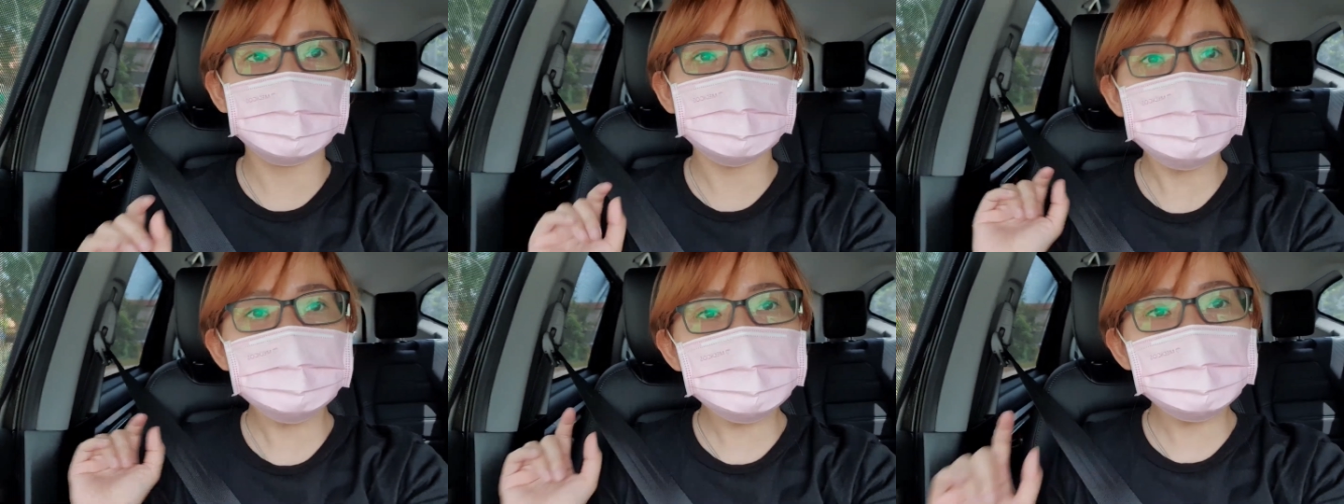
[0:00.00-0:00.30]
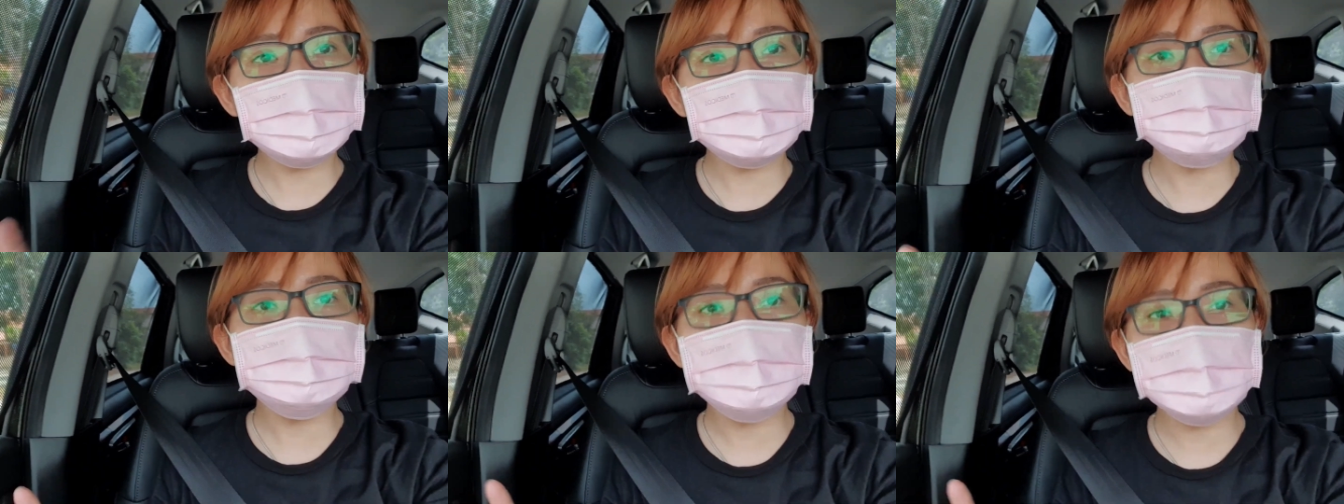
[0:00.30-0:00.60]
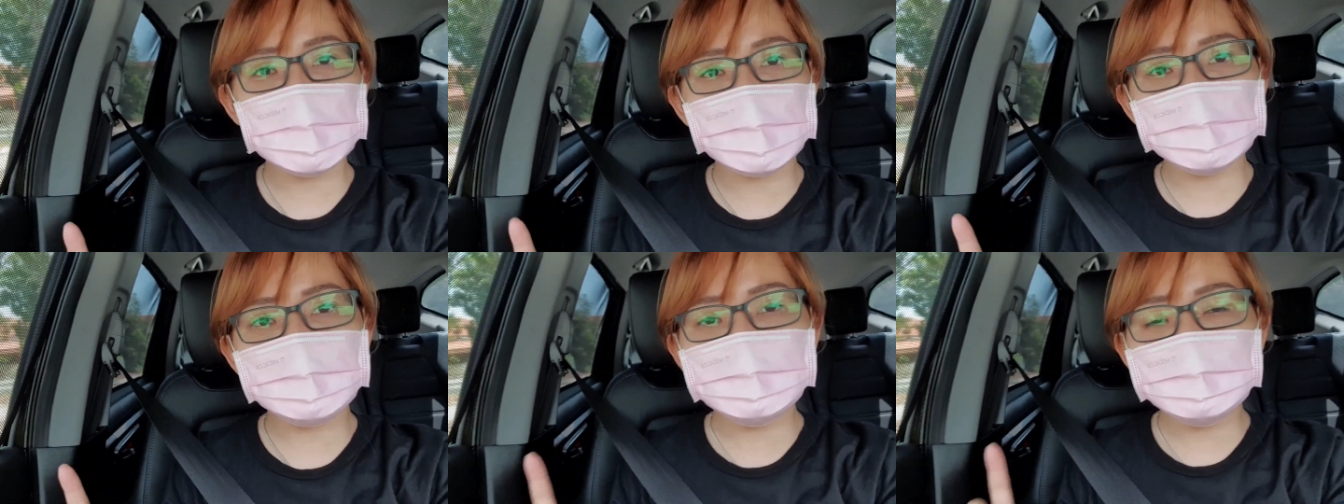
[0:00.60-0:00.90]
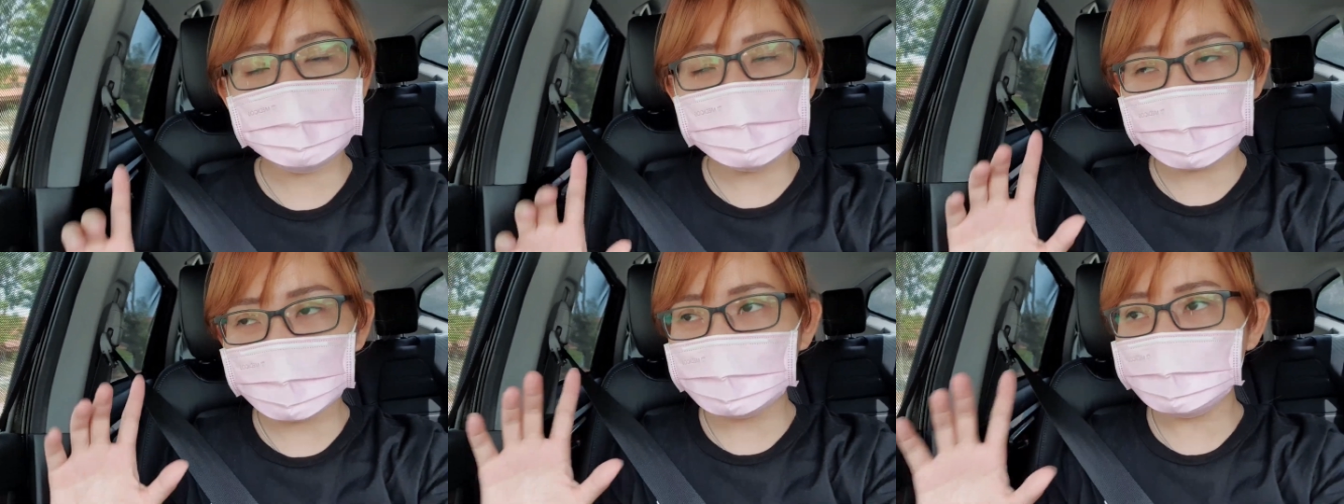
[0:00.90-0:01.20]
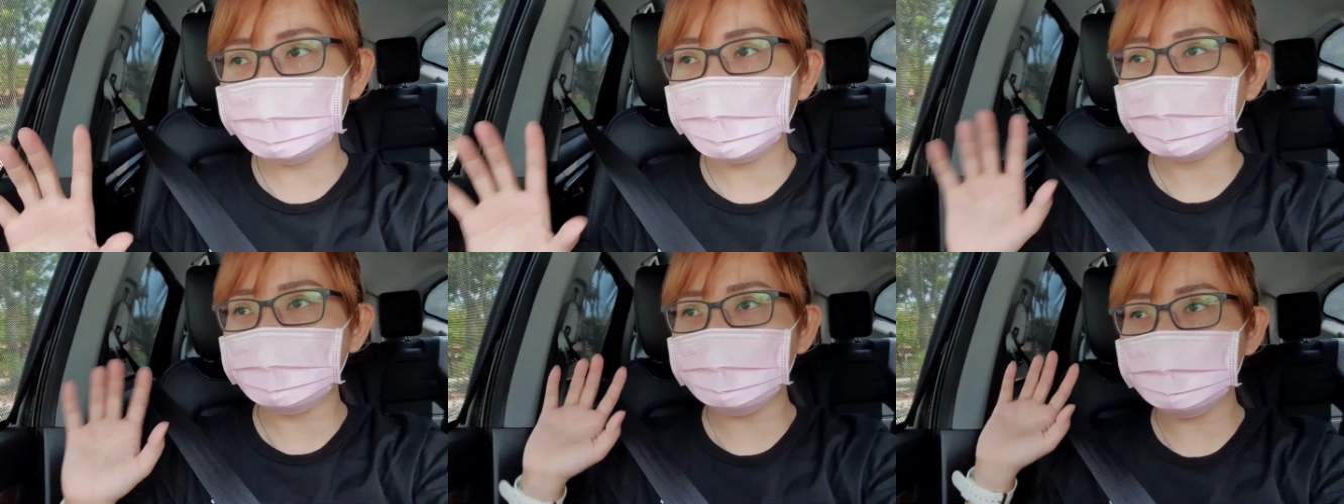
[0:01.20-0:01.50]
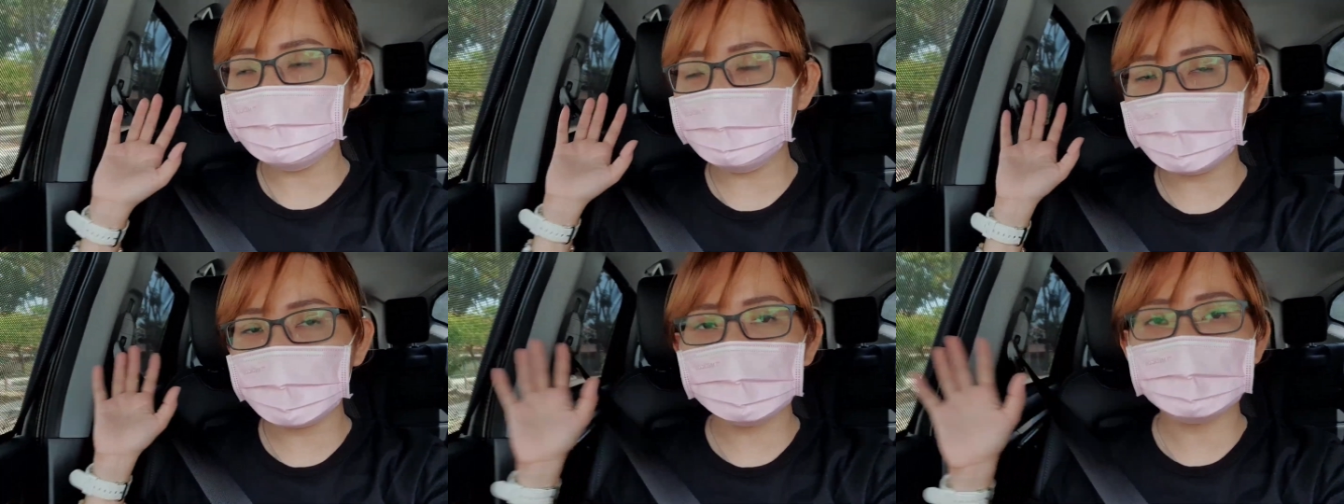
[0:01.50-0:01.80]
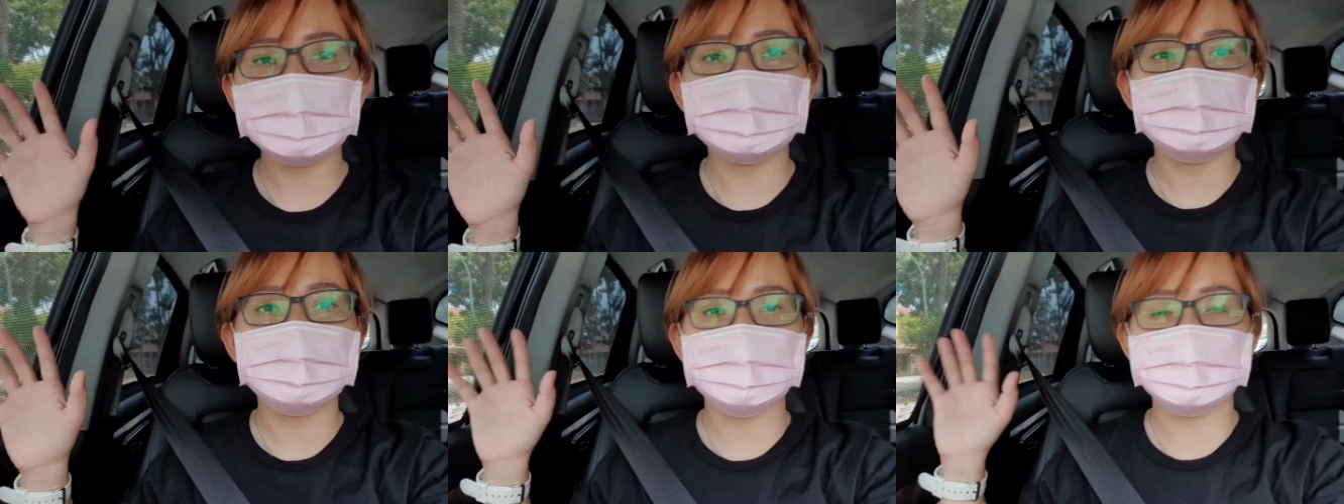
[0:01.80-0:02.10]
一定要在车旁
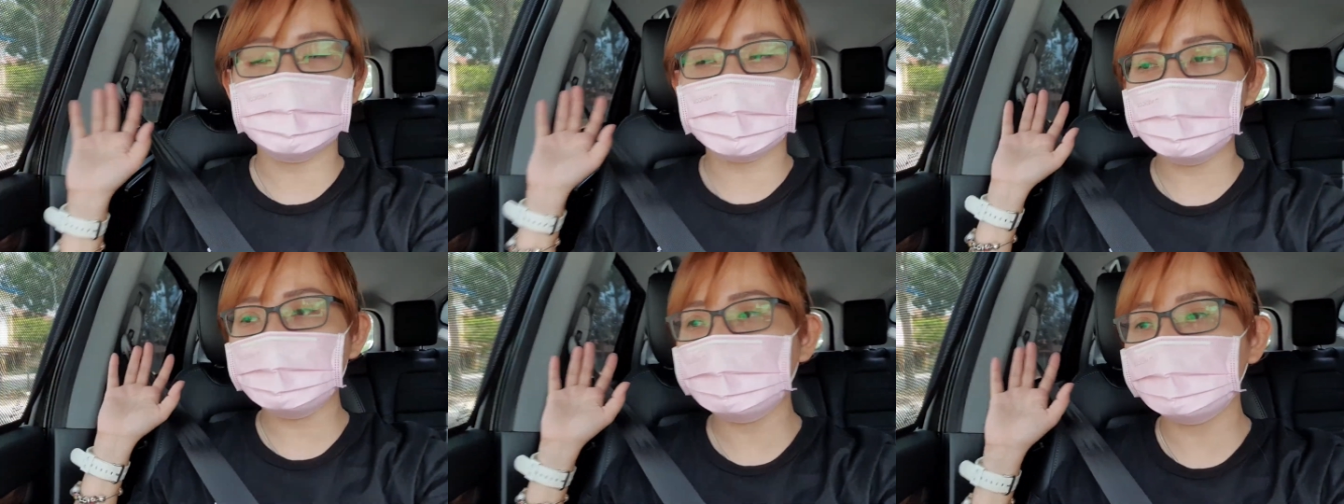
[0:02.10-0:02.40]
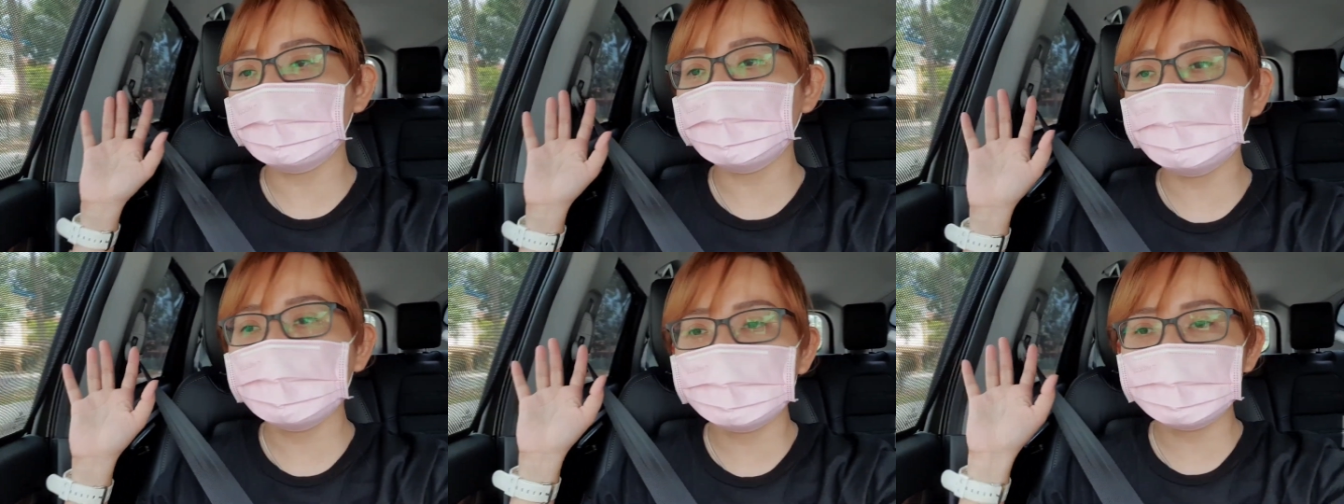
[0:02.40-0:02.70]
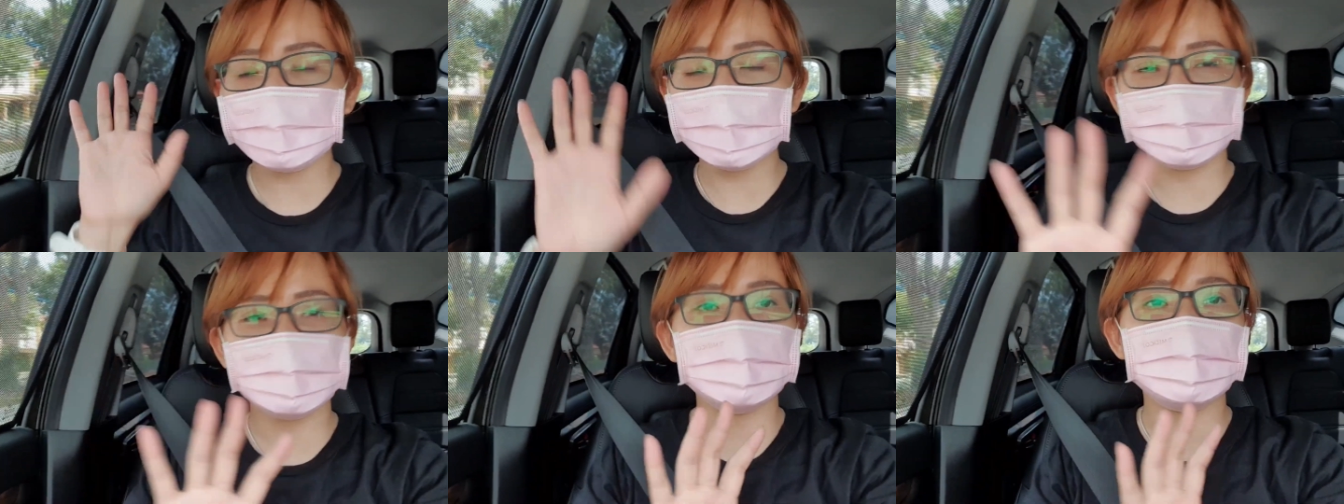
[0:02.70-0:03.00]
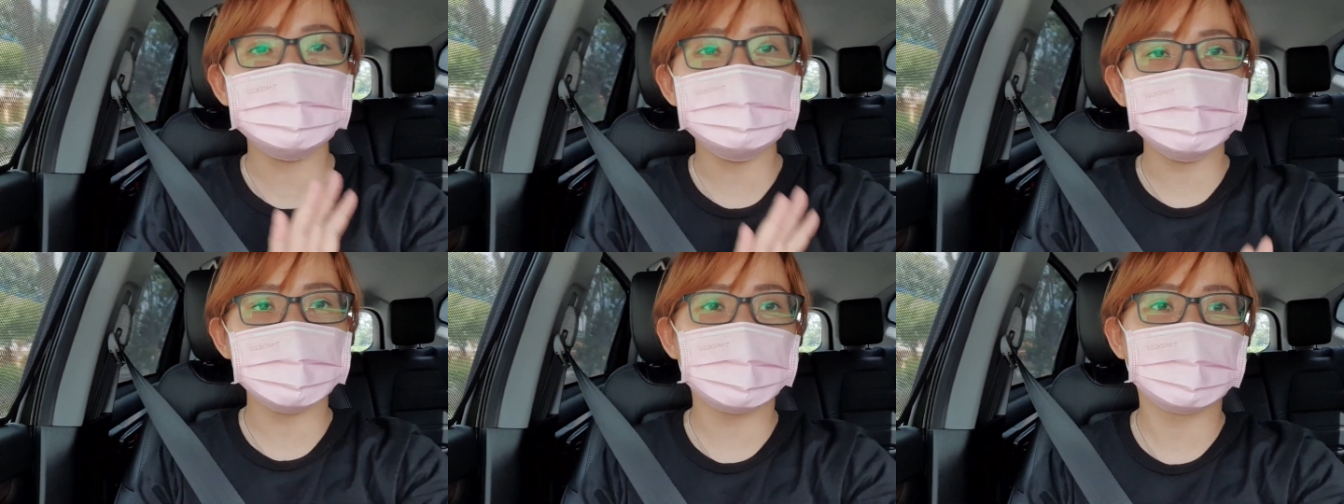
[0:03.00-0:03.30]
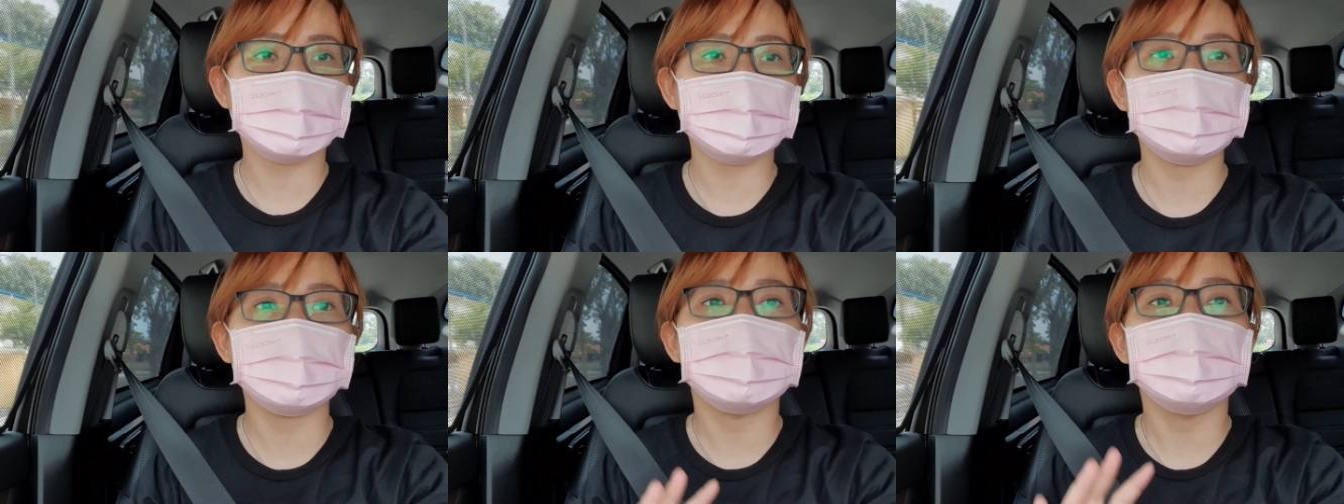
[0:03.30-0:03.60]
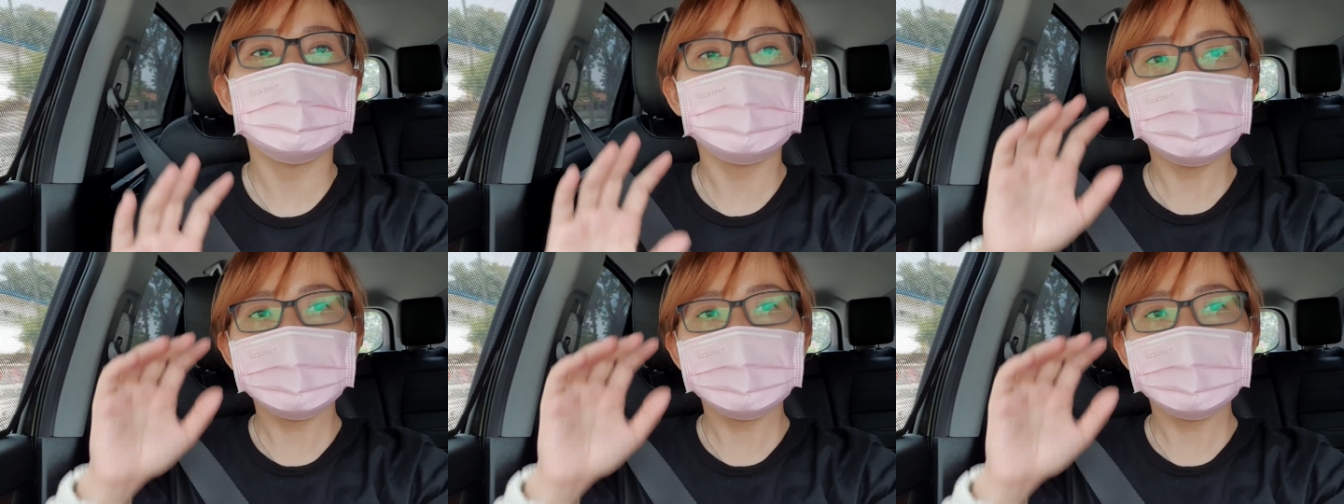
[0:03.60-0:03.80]
边呢，全部 fully check 过，